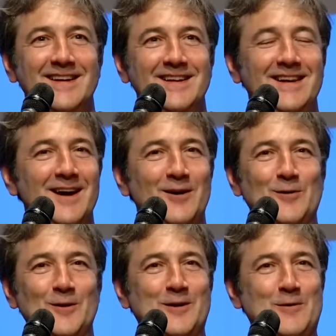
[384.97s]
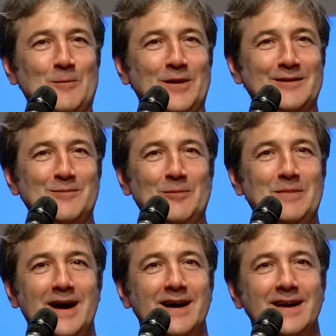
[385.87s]
Il a un rôle complètement
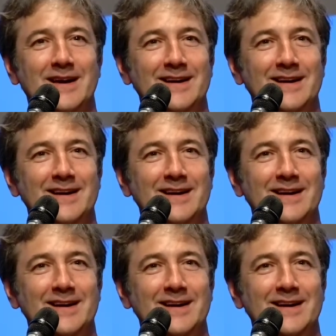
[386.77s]
barré,